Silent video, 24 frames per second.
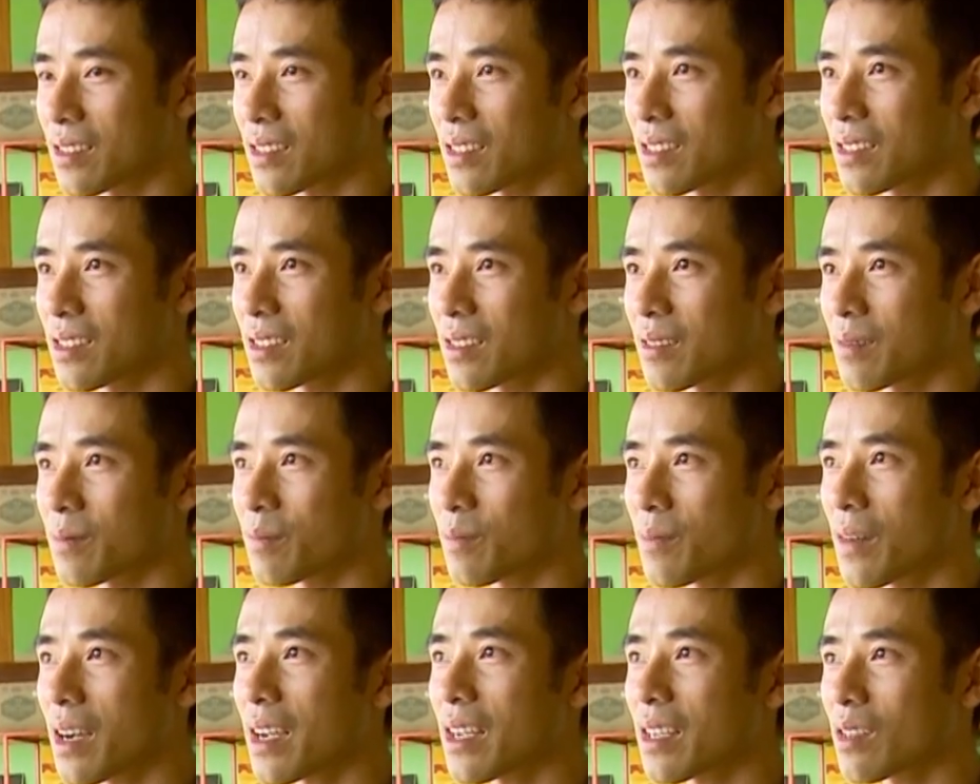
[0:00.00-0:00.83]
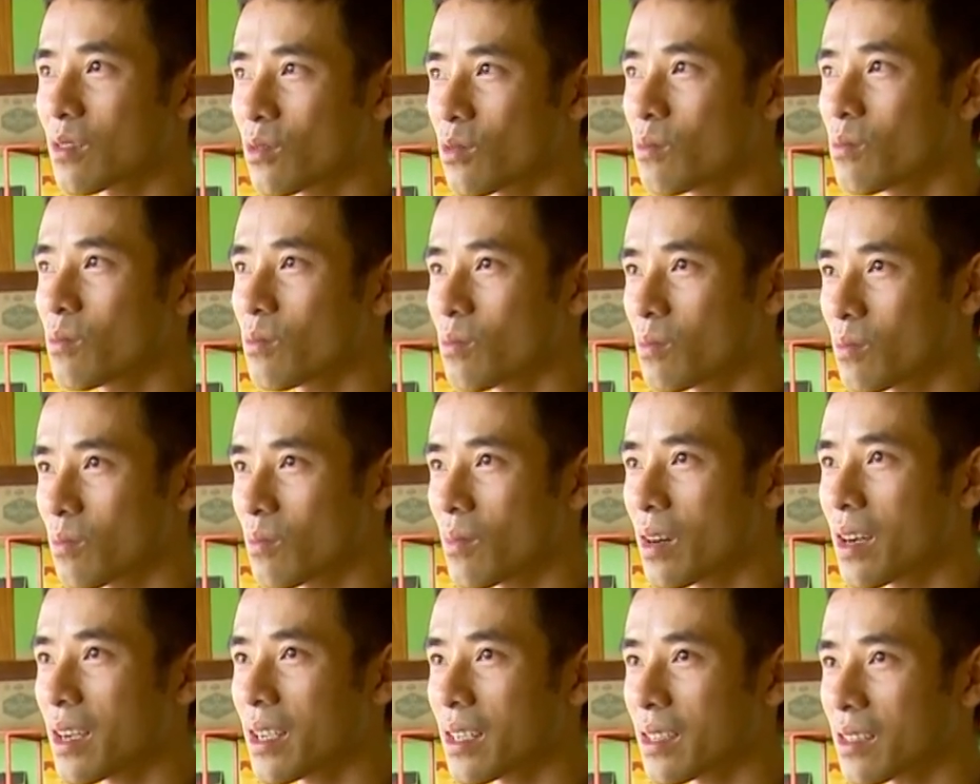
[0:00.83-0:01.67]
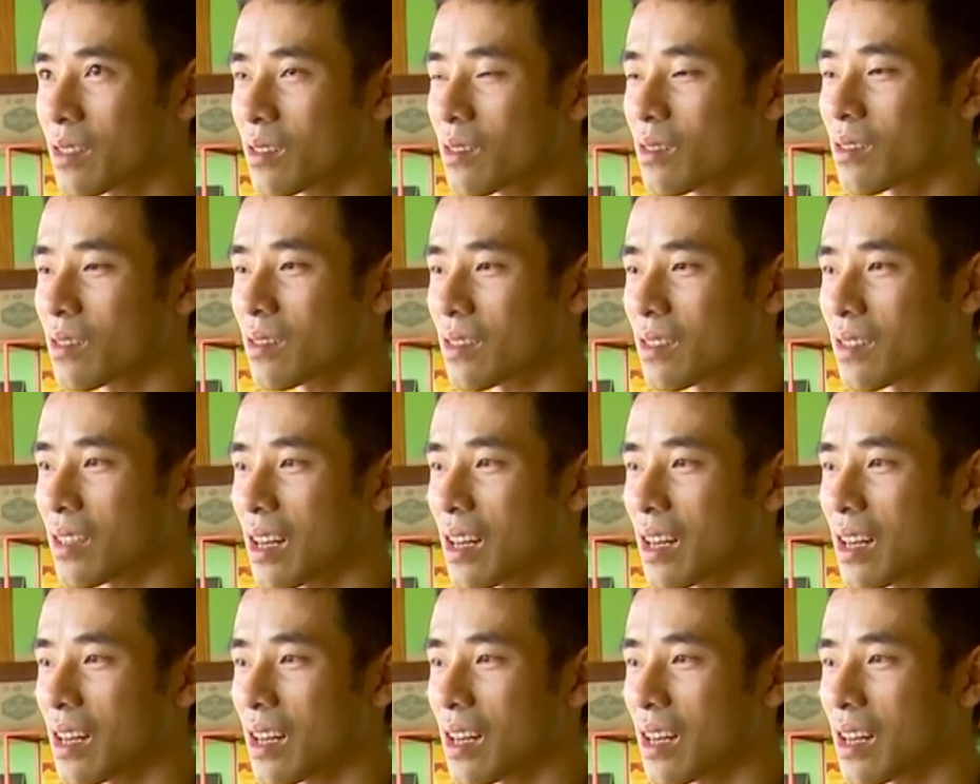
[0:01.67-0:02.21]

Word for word: ngành nghề chè truyền thống của địa